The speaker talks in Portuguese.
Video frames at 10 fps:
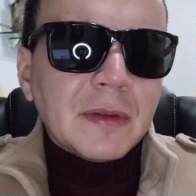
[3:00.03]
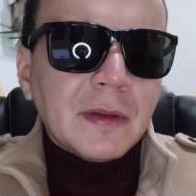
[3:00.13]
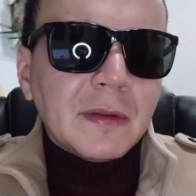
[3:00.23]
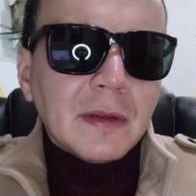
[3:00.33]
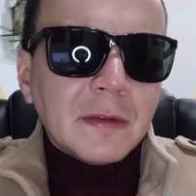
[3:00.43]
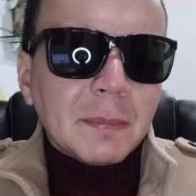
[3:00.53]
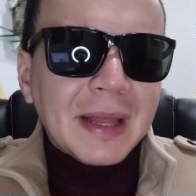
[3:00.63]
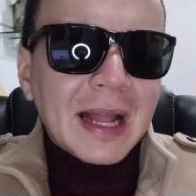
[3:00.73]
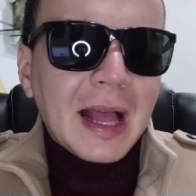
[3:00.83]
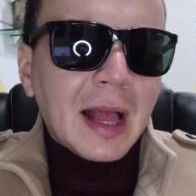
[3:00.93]
não precisa
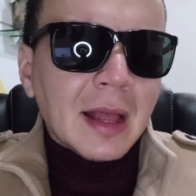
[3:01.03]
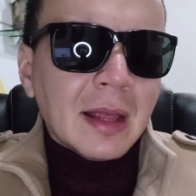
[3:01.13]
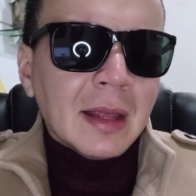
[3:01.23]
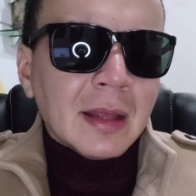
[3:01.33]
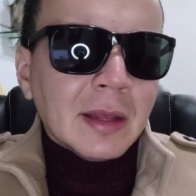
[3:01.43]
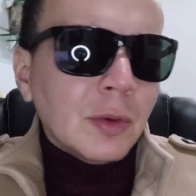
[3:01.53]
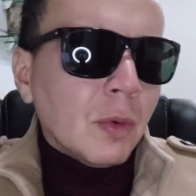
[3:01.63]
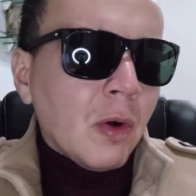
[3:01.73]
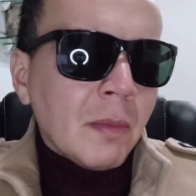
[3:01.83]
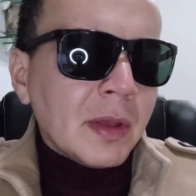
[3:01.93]
esperar que
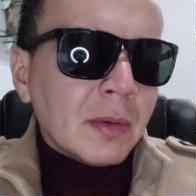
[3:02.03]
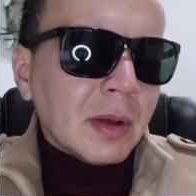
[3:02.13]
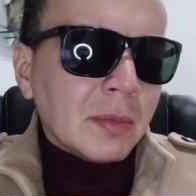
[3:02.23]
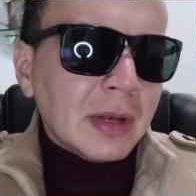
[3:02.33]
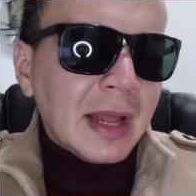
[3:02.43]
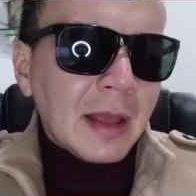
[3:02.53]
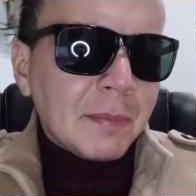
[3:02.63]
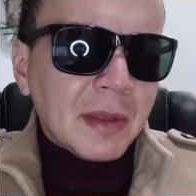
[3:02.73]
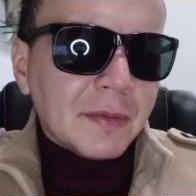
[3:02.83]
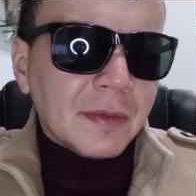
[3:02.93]
o homem ou a
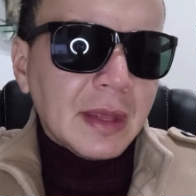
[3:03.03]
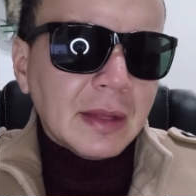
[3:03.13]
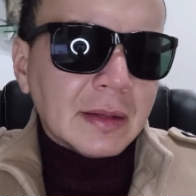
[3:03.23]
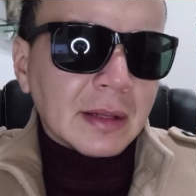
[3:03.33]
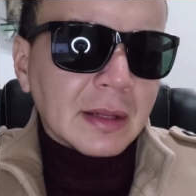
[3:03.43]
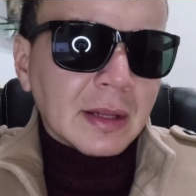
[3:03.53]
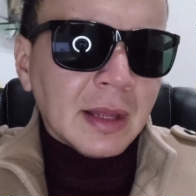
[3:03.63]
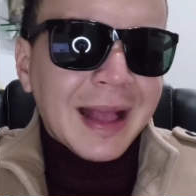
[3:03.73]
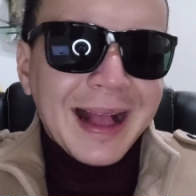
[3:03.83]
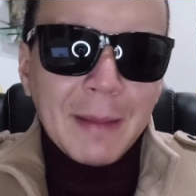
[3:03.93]
mulher perfeita
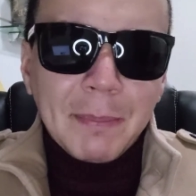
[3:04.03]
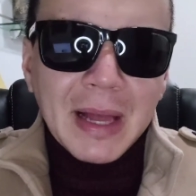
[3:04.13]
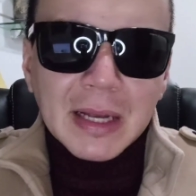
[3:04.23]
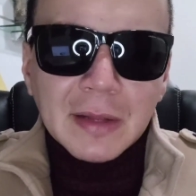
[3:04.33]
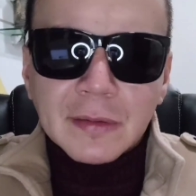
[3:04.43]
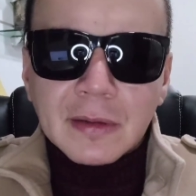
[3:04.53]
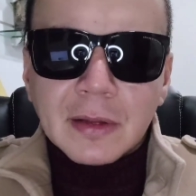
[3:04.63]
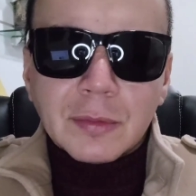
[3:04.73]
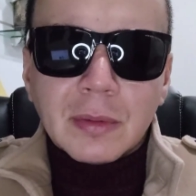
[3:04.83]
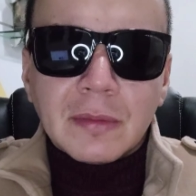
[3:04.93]
apareça
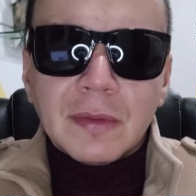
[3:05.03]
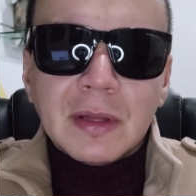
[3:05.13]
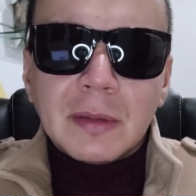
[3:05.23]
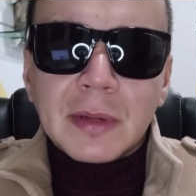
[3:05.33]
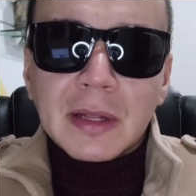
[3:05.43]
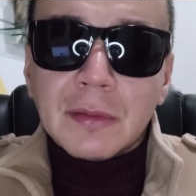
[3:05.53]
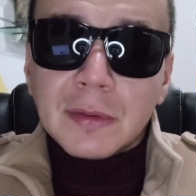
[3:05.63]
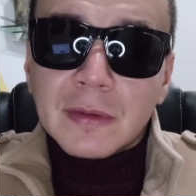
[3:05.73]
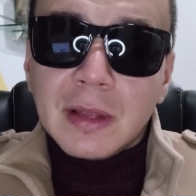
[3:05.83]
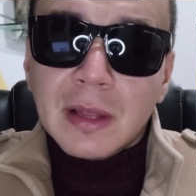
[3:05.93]
na sua vida para que
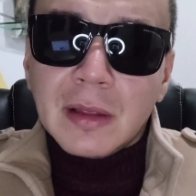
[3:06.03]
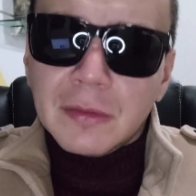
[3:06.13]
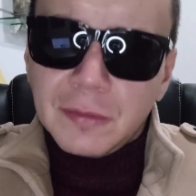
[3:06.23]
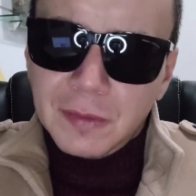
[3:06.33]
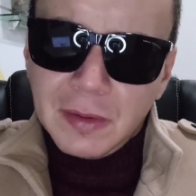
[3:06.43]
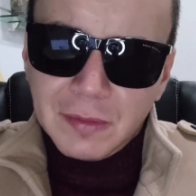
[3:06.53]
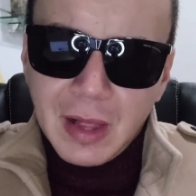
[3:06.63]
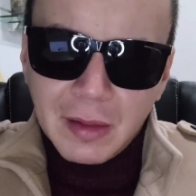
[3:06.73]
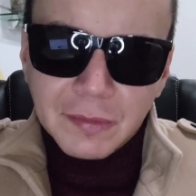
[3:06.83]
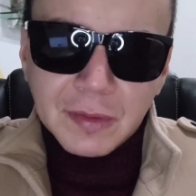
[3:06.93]
você
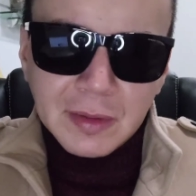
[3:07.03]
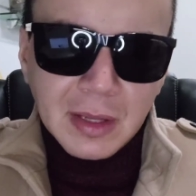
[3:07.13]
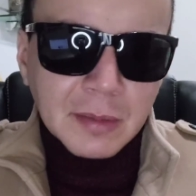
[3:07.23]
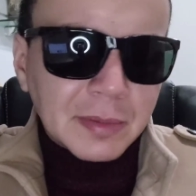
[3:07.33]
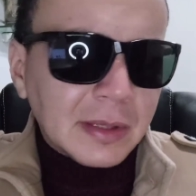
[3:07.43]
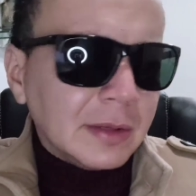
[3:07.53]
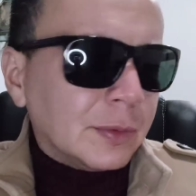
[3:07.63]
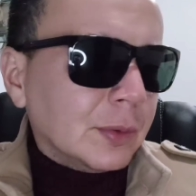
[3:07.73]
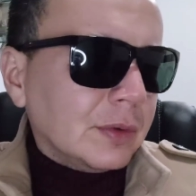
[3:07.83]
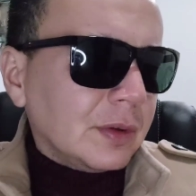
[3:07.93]
viva a vida em
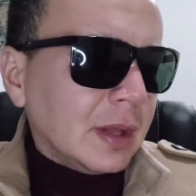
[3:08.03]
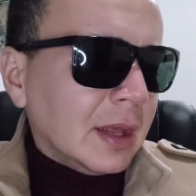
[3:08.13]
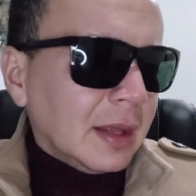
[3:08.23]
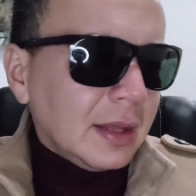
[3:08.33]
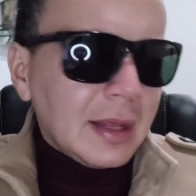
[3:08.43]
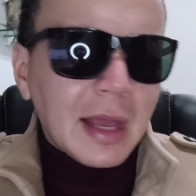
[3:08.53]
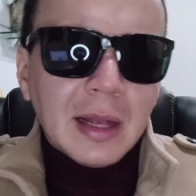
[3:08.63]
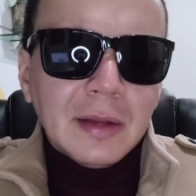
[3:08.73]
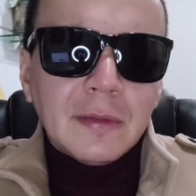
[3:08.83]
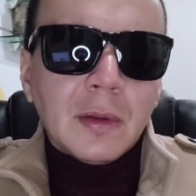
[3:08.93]
plenitude e
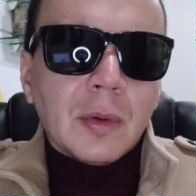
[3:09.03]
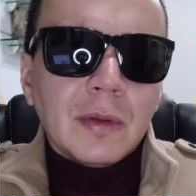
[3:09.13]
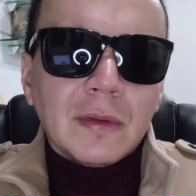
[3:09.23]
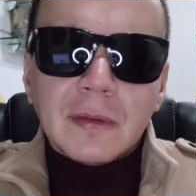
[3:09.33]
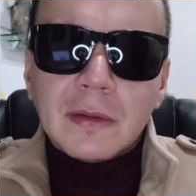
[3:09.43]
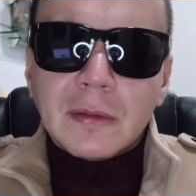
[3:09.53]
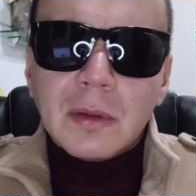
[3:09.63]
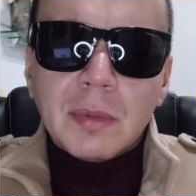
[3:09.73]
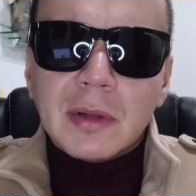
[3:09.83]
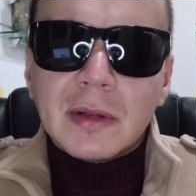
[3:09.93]
realize coisas que
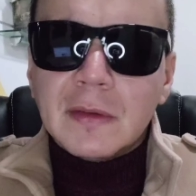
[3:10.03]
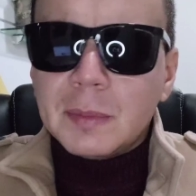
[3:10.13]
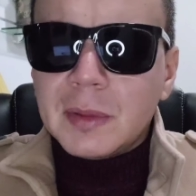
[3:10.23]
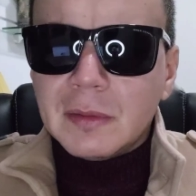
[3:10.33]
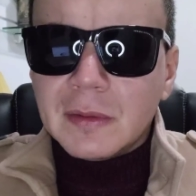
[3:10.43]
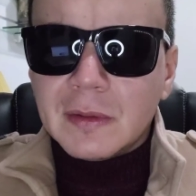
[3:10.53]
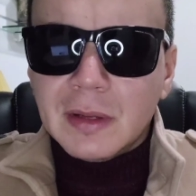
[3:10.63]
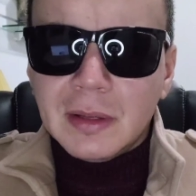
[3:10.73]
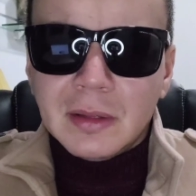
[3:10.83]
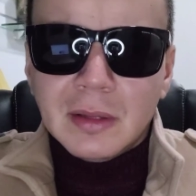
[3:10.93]
são importantes para
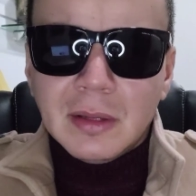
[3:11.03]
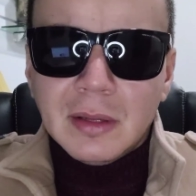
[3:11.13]
você.